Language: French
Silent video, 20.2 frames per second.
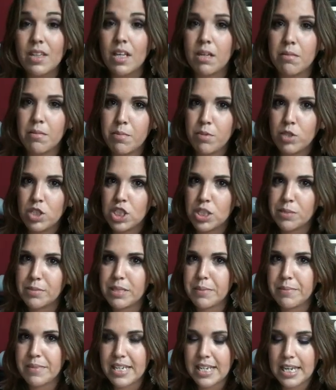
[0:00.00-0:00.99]
Body Shop,
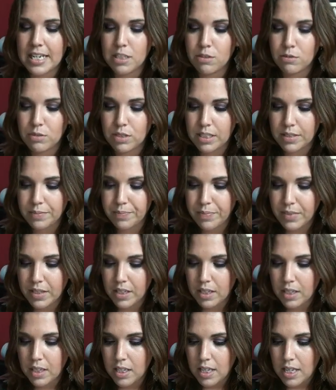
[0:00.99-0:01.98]
j'aime bien y aller aussi.
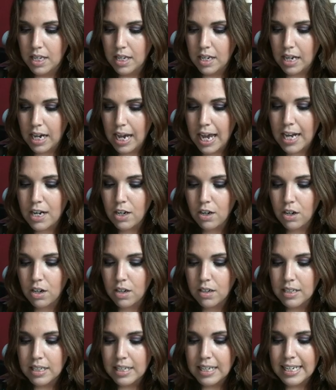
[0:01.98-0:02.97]

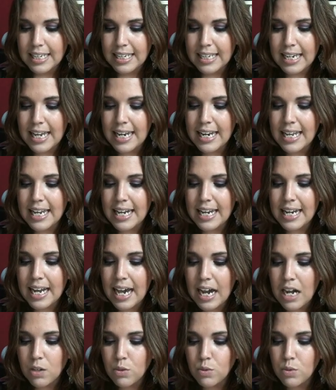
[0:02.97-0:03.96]
Alors, quelle est
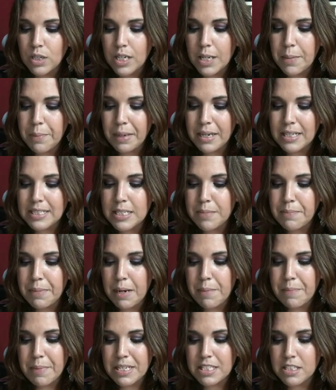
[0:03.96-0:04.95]
la ou les
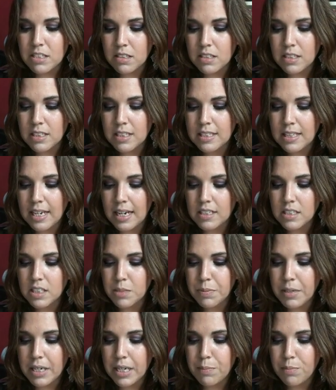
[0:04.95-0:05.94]
principales personnes qui t'a
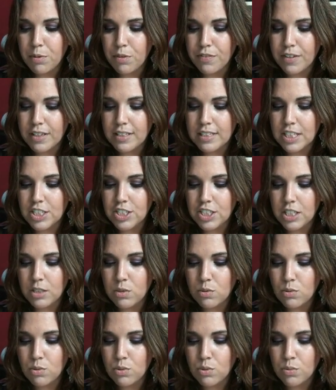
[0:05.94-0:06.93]
inspiré pour faire ta chaîne
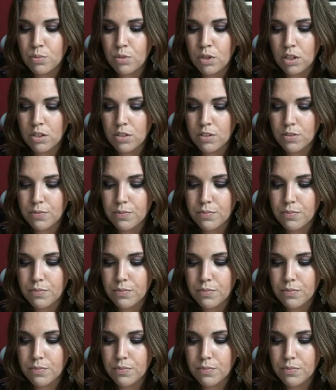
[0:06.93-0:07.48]
ou ton blog